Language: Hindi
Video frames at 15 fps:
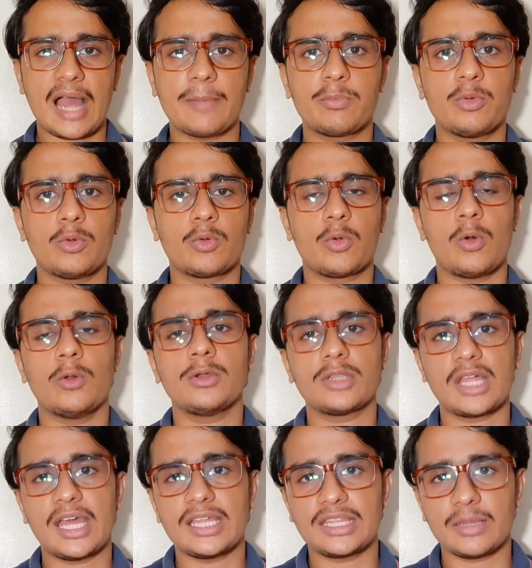आपको कौन
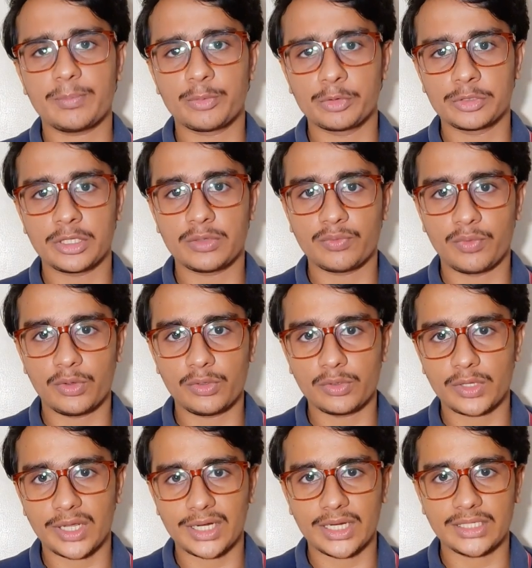सा ऐसा प्रोसेस
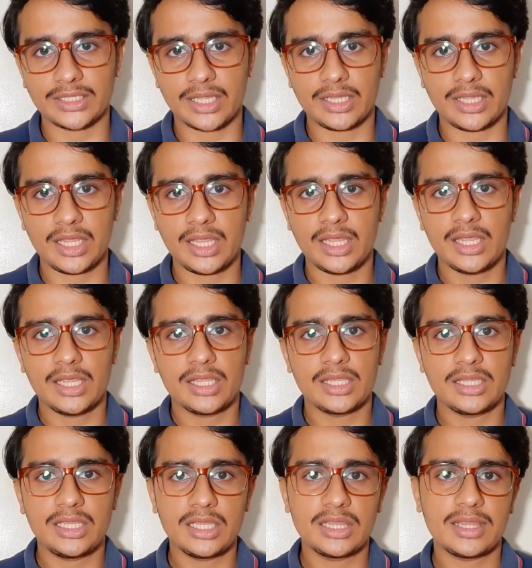फॉलो करना चाहिए
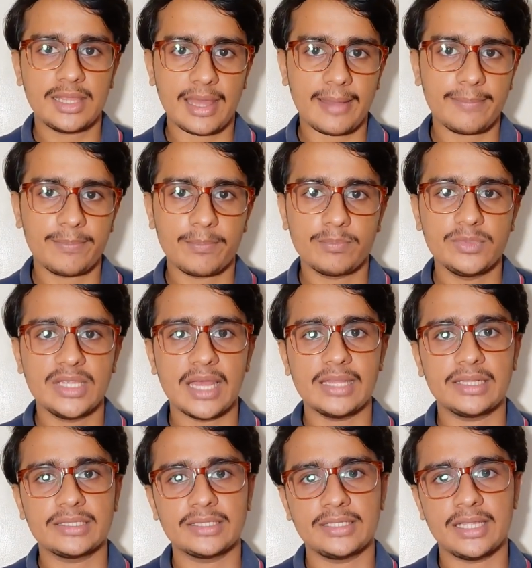जिससे आप
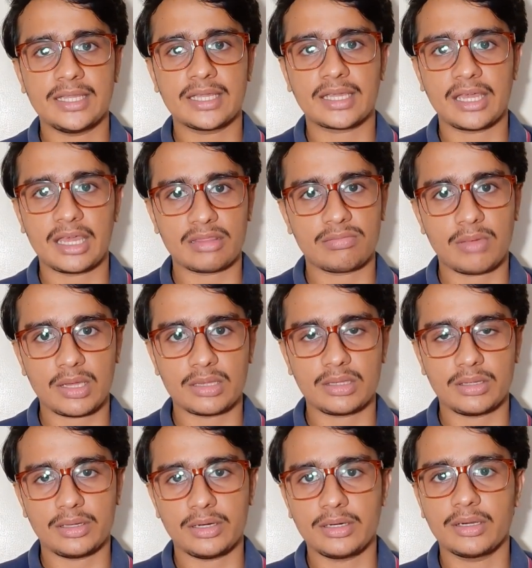ज़्यादा से ज़्यादा
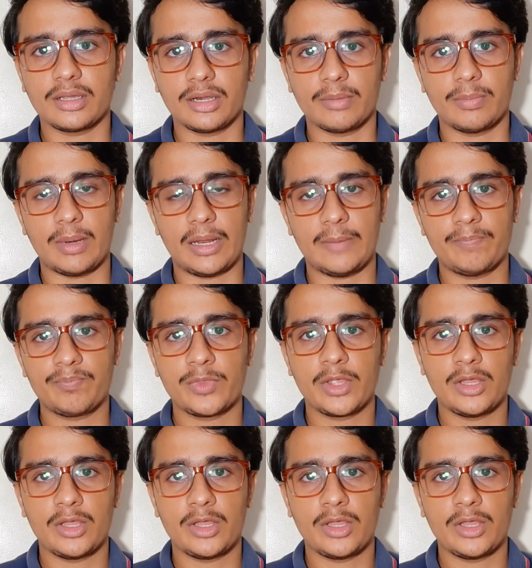कैशबैक्स अर्न कर पाएँ